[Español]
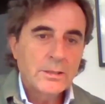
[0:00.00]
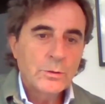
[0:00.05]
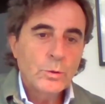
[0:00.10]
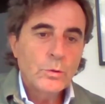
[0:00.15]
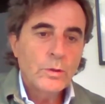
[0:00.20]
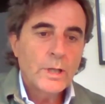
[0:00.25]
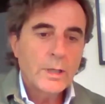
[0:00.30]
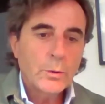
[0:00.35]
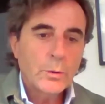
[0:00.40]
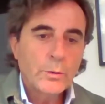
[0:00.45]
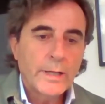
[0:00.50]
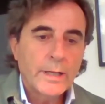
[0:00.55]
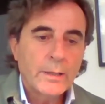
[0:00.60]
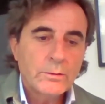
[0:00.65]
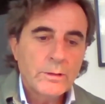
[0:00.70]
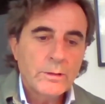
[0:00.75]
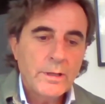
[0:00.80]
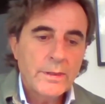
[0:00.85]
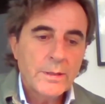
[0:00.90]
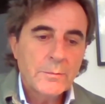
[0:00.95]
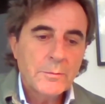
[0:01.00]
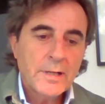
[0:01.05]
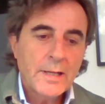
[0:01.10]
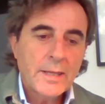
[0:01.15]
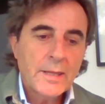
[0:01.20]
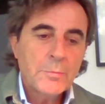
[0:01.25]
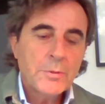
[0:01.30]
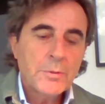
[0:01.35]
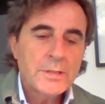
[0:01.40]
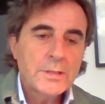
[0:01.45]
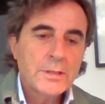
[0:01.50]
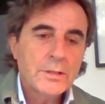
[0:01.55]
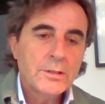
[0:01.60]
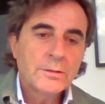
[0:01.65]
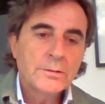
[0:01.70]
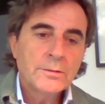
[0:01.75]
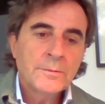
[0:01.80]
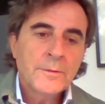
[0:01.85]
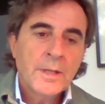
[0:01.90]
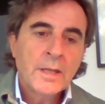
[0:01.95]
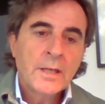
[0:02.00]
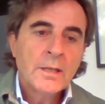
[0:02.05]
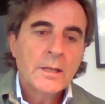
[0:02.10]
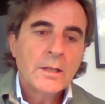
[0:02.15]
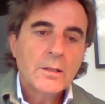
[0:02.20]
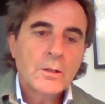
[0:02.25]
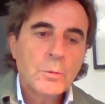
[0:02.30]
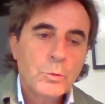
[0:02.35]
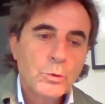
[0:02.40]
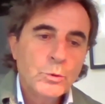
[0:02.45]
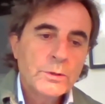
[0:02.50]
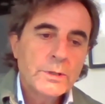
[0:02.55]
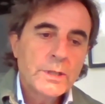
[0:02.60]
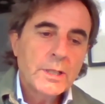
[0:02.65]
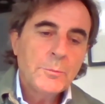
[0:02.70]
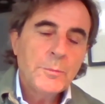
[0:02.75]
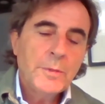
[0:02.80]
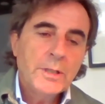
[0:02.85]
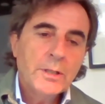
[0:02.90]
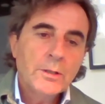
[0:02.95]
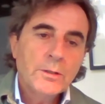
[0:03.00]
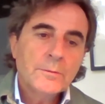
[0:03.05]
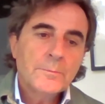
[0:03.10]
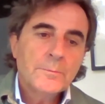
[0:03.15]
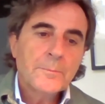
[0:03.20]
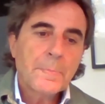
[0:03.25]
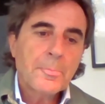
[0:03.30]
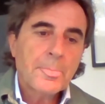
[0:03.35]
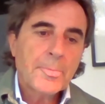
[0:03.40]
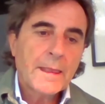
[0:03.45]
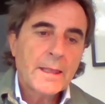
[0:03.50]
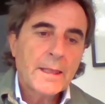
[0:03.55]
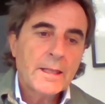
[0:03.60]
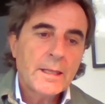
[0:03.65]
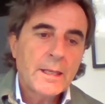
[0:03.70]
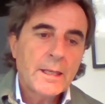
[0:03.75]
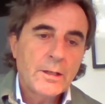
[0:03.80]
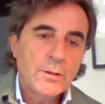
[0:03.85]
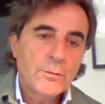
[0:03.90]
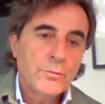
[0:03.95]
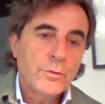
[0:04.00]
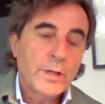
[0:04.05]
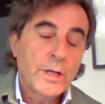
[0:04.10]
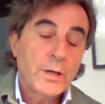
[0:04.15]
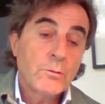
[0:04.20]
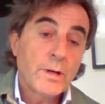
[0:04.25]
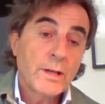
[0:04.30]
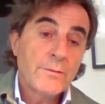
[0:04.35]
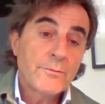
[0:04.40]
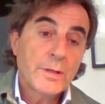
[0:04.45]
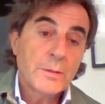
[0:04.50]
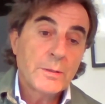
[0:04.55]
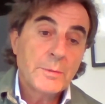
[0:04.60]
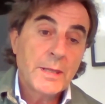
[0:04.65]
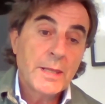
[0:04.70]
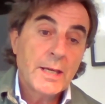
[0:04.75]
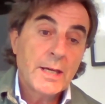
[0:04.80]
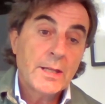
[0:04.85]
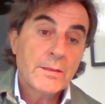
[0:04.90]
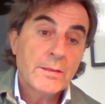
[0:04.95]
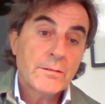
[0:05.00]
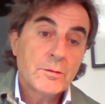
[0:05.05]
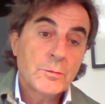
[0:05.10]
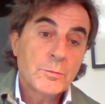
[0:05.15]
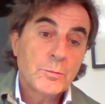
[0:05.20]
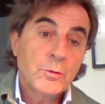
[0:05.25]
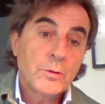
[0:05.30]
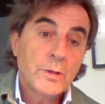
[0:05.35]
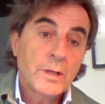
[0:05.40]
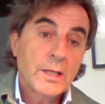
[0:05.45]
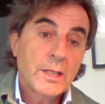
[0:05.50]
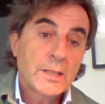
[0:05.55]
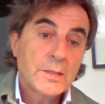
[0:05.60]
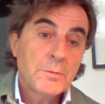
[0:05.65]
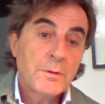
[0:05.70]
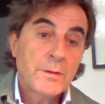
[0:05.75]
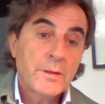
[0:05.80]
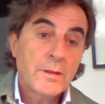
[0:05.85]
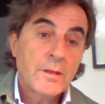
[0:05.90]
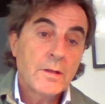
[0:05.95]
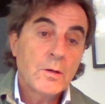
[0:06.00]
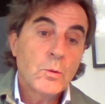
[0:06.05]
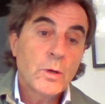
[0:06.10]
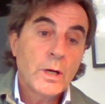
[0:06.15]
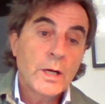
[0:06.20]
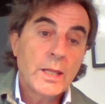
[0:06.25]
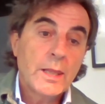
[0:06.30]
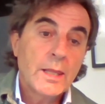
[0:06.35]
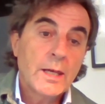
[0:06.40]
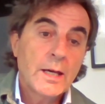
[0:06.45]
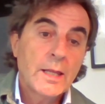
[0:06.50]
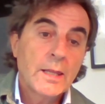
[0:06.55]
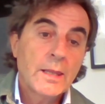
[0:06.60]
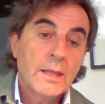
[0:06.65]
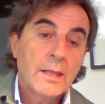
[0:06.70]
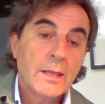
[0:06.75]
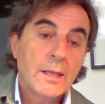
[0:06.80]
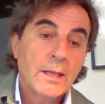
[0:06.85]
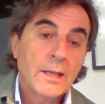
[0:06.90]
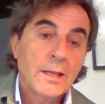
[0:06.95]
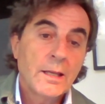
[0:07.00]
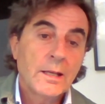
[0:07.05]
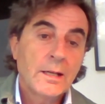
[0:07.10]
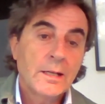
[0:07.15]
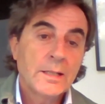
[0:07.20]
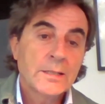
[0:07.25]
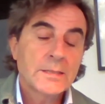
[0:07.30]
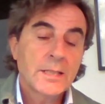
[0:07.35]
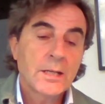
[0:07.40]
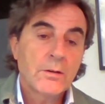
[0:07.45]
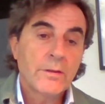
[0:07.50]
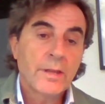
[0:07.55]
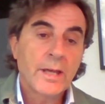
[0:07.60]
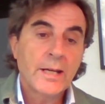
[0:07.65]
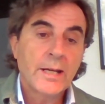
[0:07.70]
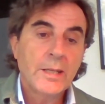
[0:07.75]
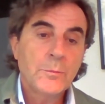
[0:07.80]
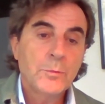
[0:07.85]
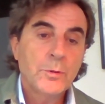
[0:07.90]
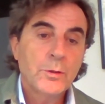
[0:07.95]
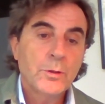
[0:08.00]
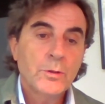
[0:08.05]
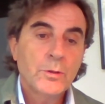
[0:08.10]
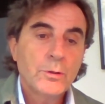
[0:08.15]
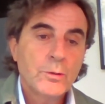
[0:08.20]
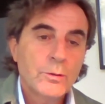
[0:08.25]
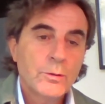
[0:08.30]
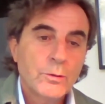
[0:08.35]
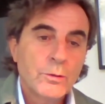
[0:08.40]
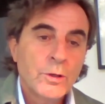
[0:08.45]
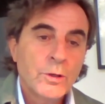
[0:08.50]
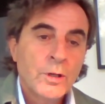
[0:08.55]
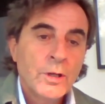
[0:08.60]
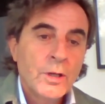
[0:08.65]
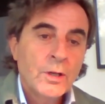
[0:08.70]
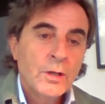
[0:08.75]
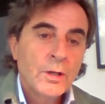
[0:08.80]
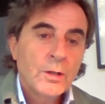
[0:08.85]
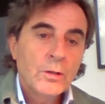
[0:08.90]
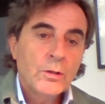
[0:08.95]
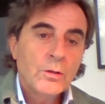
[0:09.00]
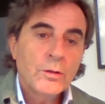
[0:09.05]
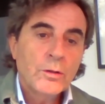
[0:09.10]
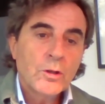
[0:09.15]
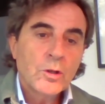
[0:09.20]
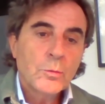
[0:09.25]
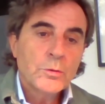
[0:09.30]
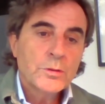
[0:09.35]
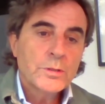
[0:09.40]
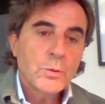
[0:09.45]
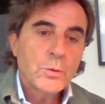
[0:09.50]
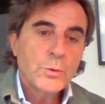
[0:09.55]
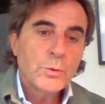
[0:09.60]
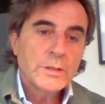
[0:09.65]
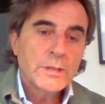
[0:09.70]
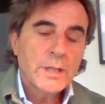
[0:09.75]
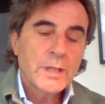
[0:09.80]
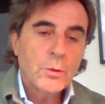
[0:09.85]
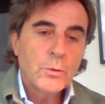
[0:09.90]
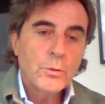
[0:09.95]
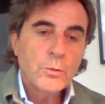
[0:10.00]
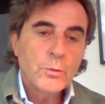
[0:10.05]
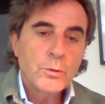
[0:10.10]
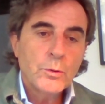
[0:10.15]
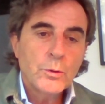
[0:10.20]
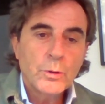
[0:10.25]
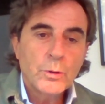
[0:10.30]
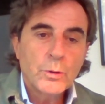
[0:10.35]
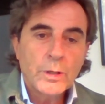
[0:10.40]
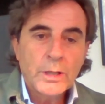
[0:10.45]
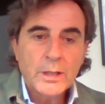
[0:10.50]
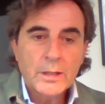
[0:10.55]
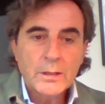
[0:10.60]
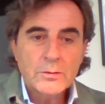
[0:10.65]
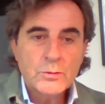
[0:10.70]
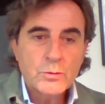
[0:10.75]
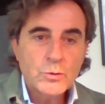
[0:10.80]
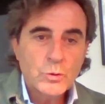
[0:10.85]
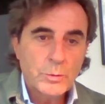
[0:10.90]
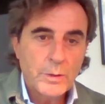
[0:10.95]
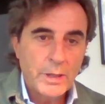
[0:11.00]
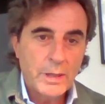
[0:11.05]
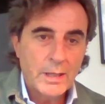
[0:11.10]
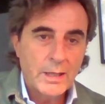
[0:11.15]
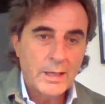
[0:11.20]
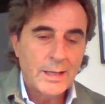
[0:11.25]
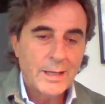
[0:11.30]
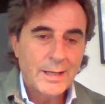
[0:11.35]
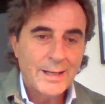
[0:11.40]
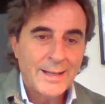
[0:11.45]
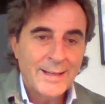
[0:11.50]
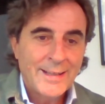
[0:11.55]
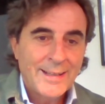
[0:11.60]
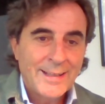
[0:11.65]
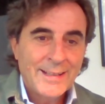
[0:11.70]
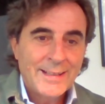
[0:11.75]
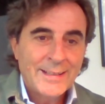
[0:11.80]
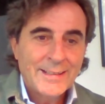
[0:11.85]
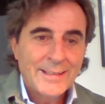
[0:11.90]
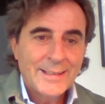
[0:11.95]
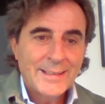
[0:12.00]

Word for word: Sin duda alguna, utilizamos la depresión como un término que no fuera una enfermedad, como una especie de cualidad del estado de ánimo o, de cómo se encuentra uno en su vida